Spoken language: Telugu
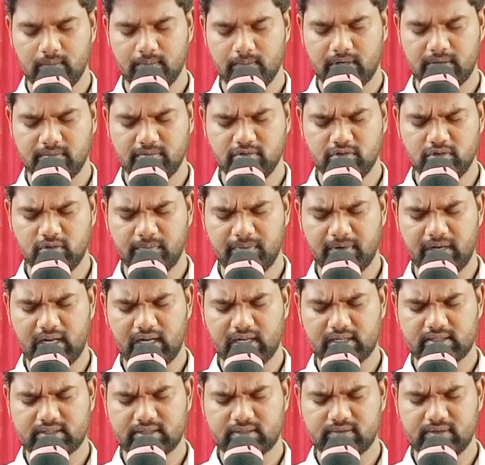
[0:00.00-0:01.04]
ప్రభువును
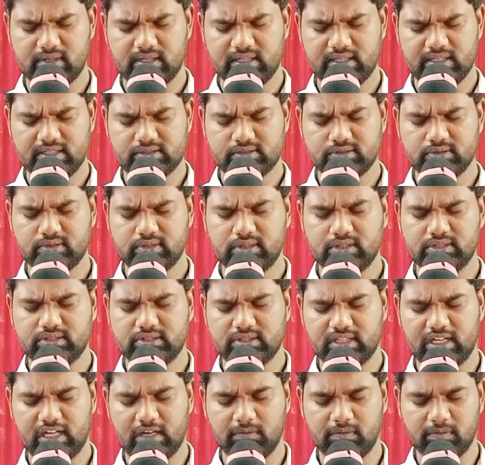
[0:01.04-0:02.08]
ప్రేరక్షకుడని
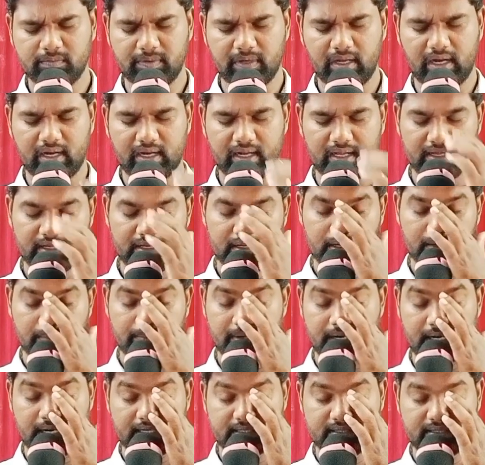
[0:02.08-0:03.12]
యేసుక్రీస్తు నామ పేరిట
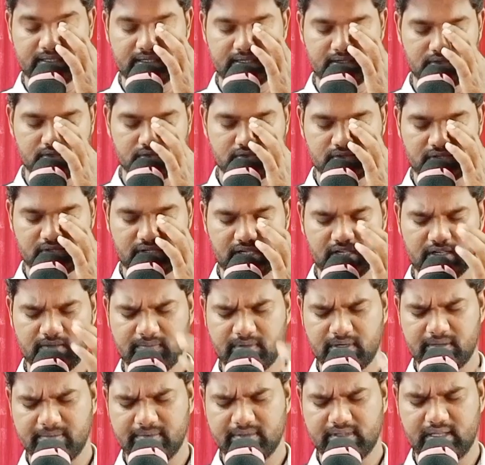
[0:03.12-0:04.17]
ప్రార్థన అడుగుతున్నాను
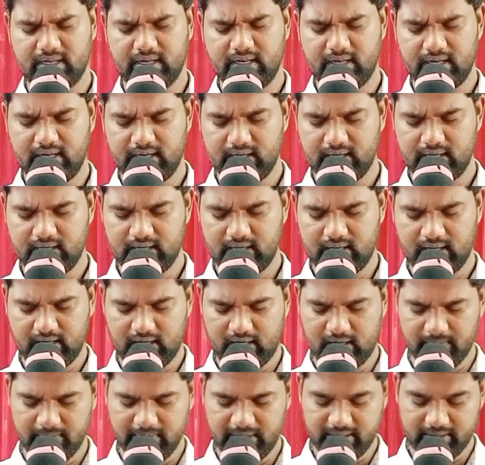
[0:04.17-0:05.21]
పరమ తండ్రి
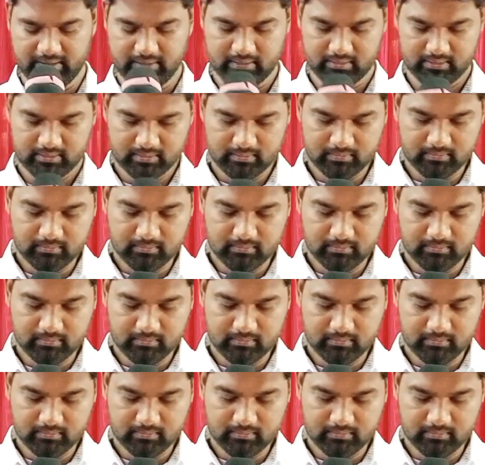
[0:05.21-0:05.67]
ఆమెన్